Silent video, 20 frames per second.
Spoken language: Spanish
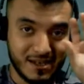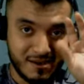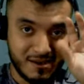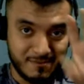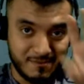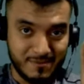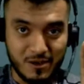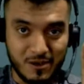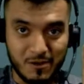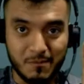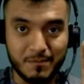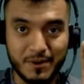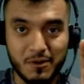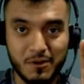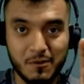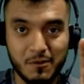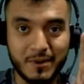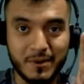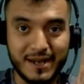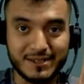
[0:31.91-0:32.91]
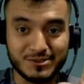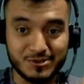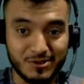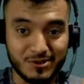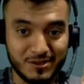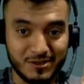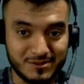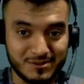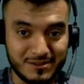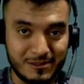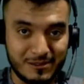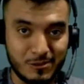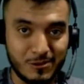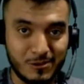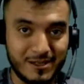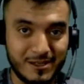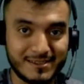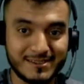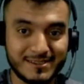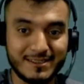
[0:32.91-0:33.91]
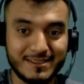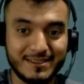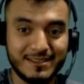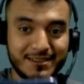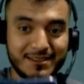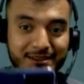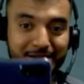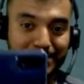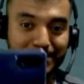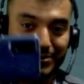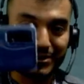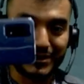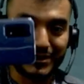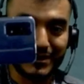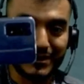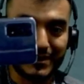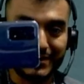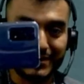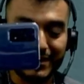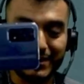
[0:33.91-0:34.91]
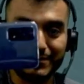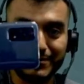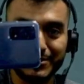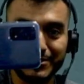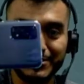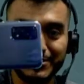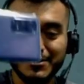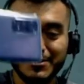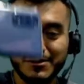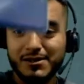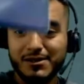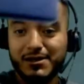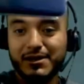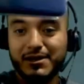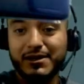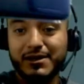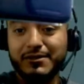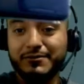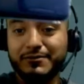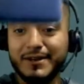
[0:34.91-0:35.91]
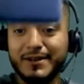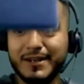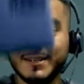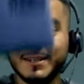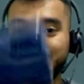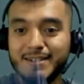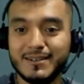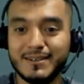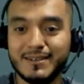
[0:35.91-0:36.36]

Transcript: me compré un brazo de los del Dollar City y ponía el teléfono enfrente.